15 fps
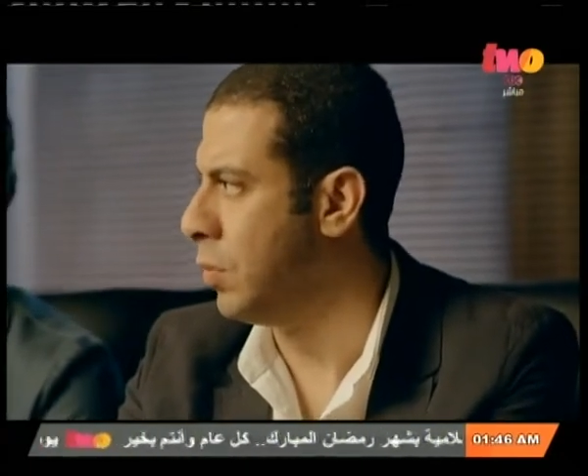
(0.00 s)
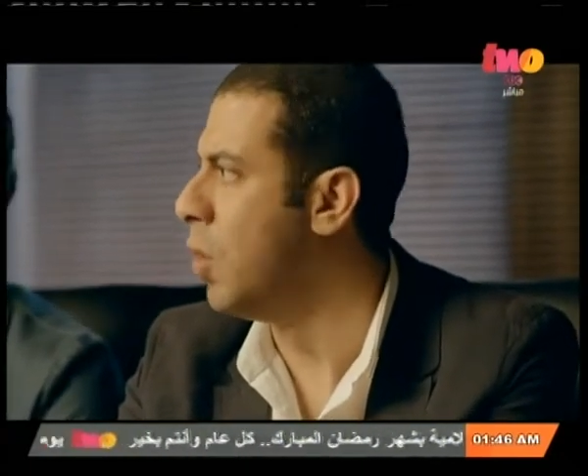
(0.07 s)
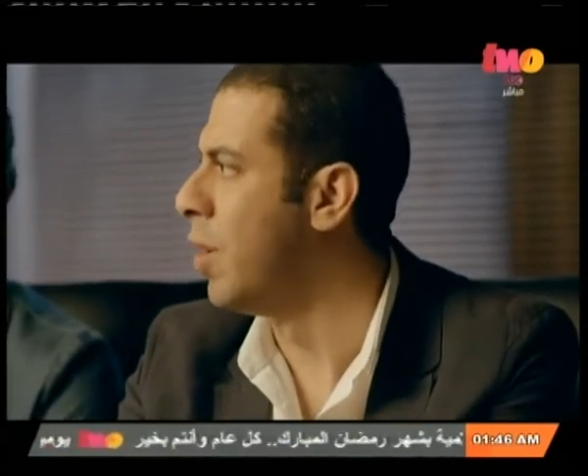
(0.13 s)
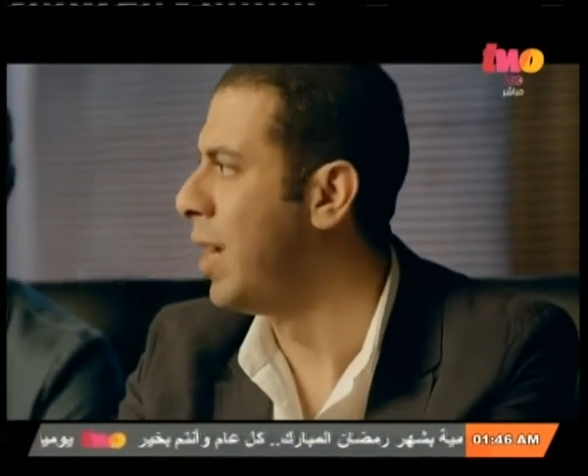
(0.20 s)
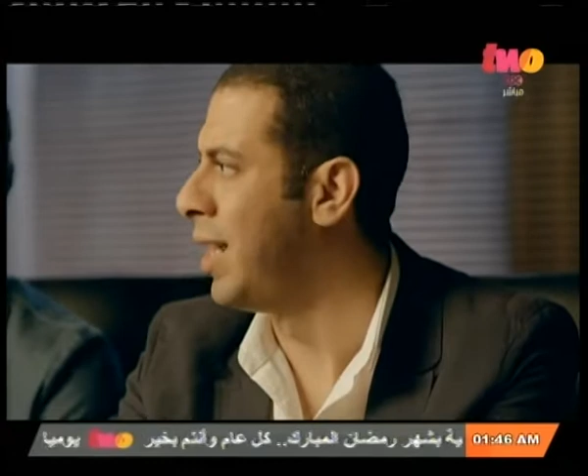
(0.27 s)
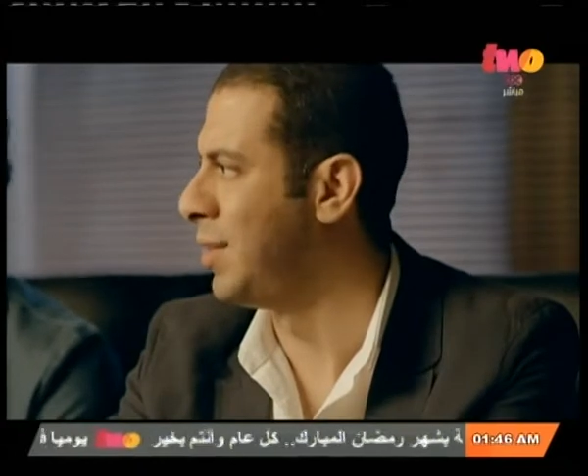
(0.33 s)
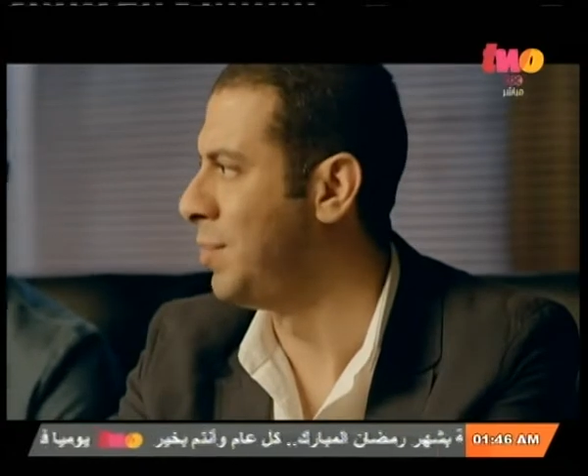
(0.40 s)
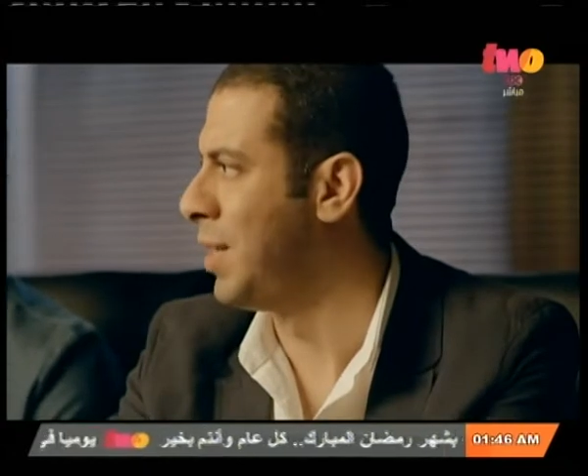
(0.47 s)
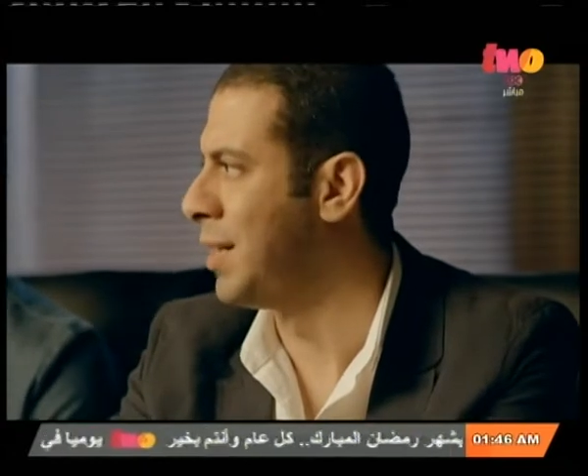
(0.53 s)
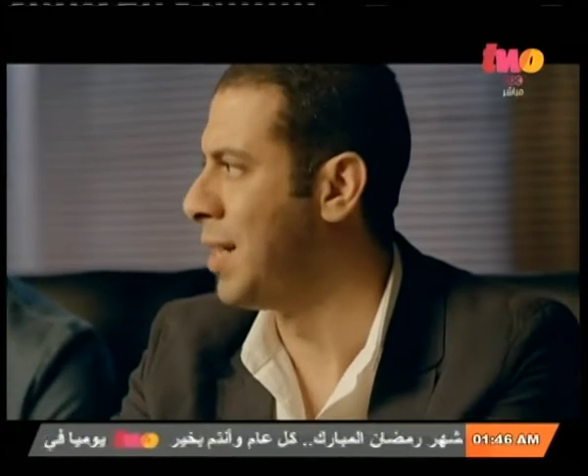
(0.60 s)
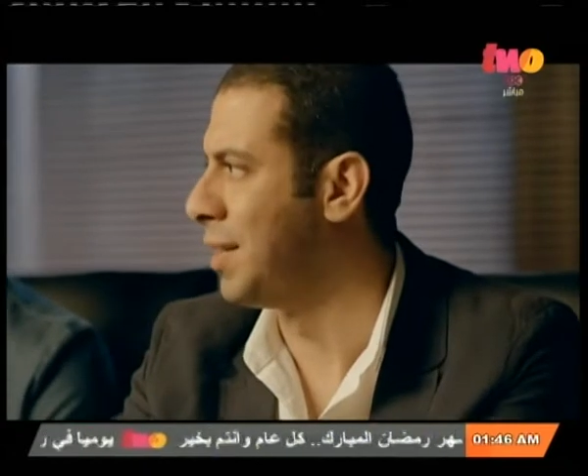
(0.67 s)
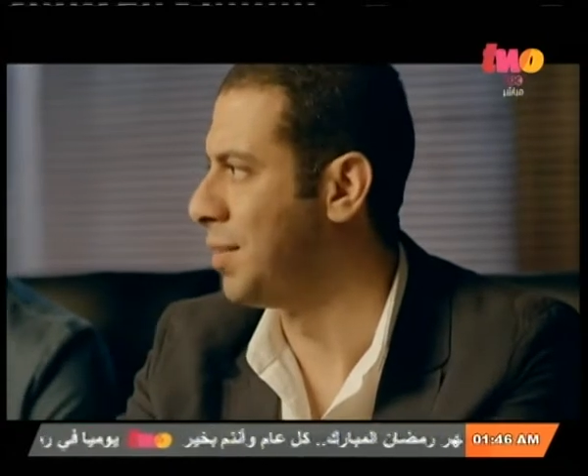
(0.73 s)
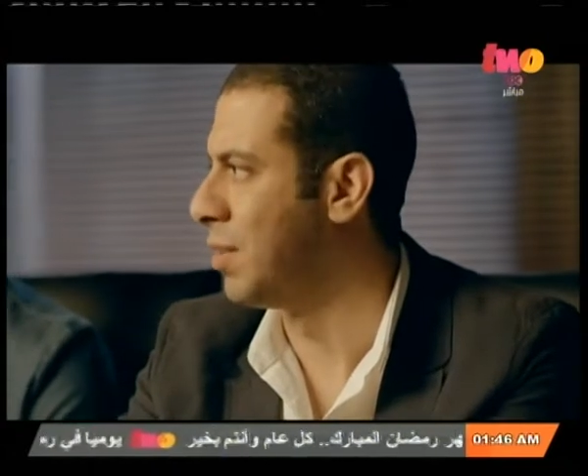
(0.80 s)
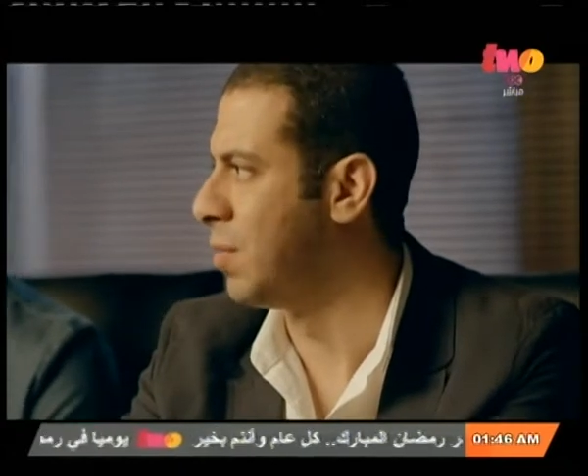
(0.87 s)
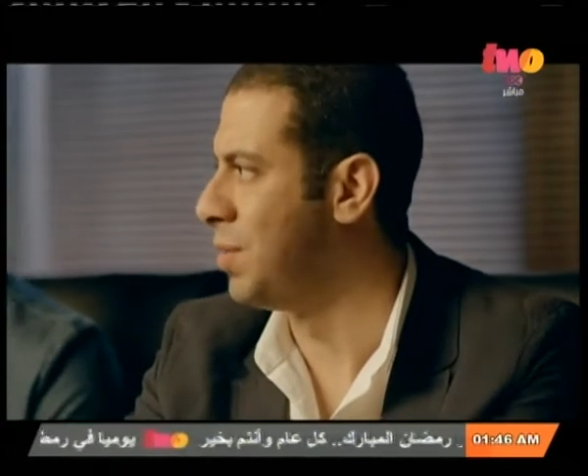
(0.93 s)
وهو قاعد
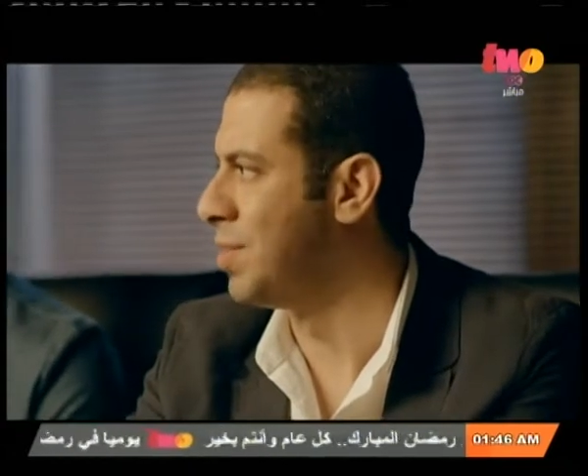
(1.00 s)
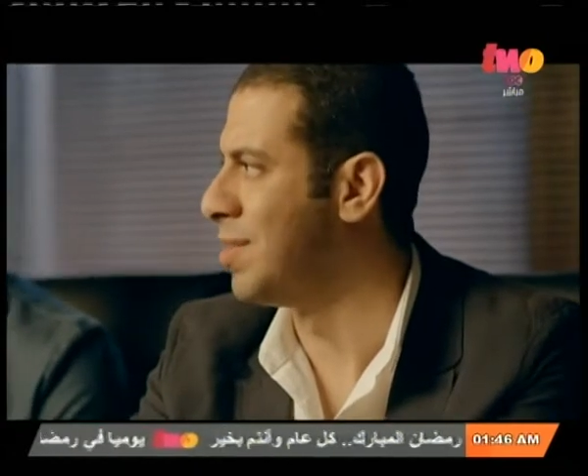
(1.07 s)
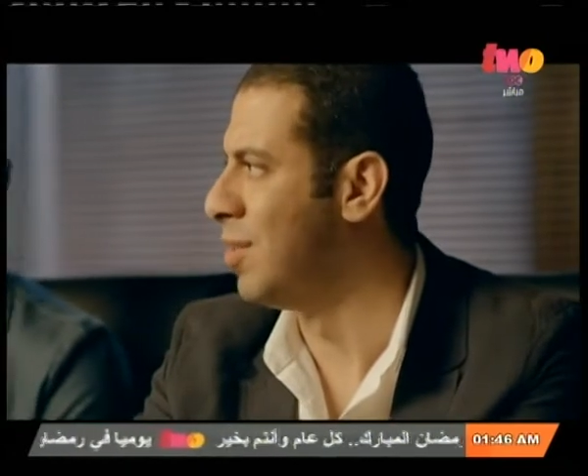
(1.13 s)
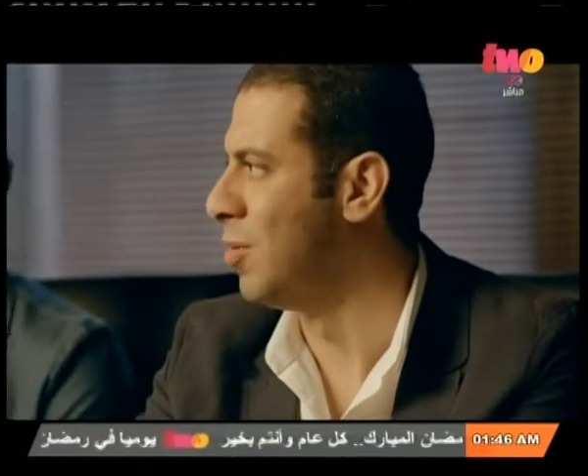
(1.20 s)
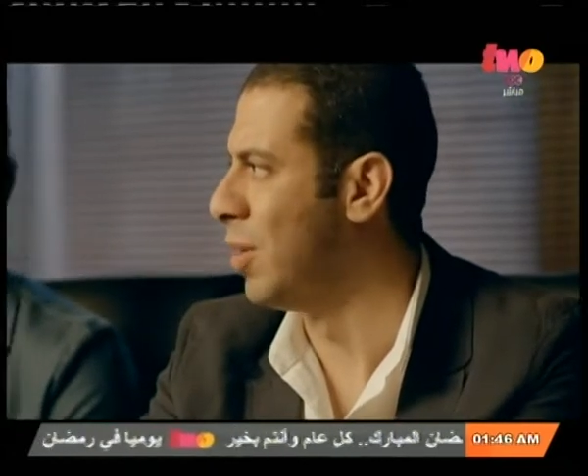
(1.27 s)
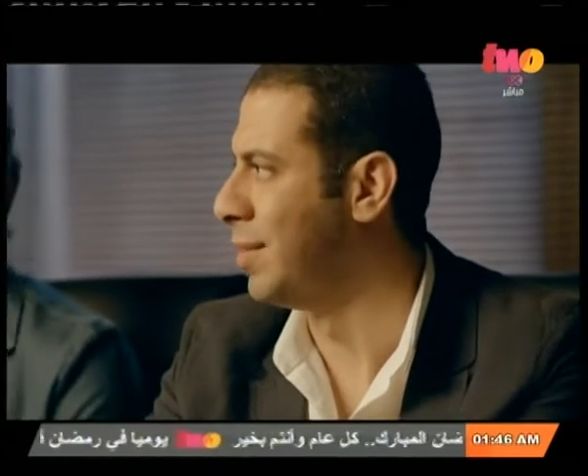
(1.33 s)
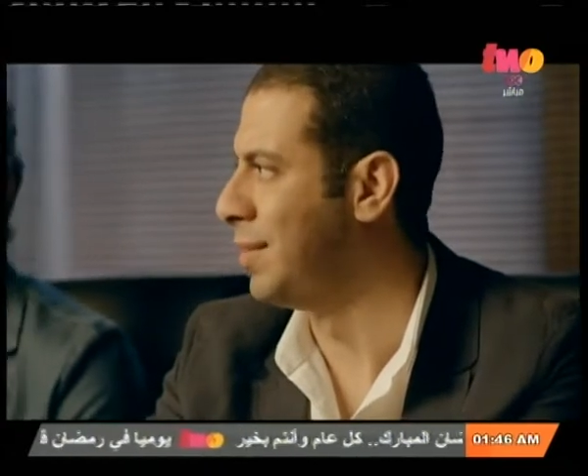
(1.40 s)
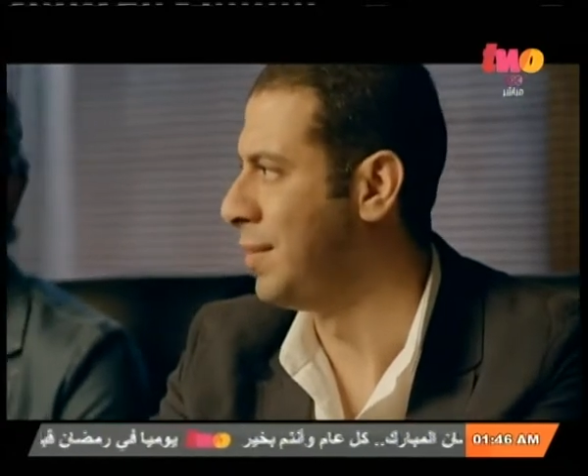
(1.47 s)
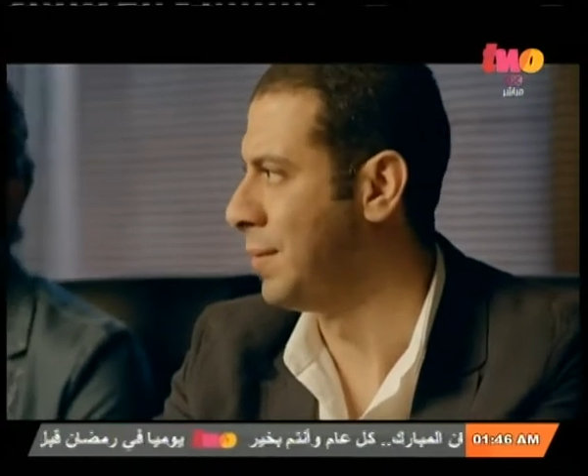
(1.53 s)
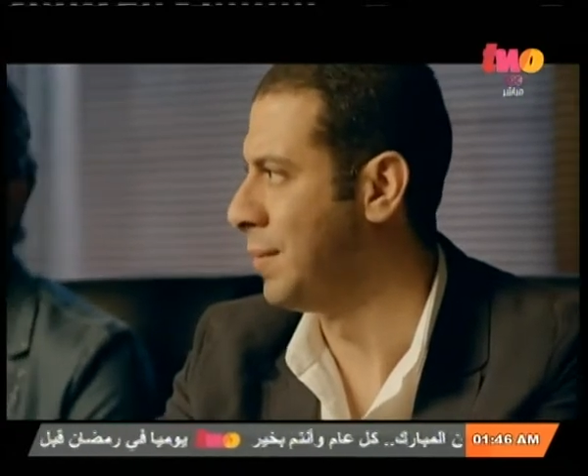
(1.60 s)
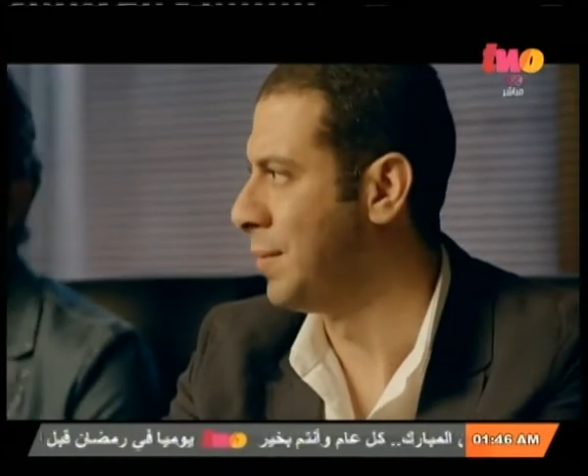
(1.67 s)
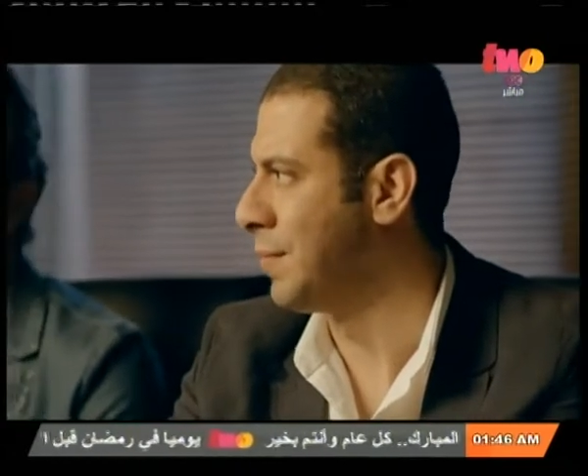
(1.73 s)
معانا على الترابيزه دلوقتي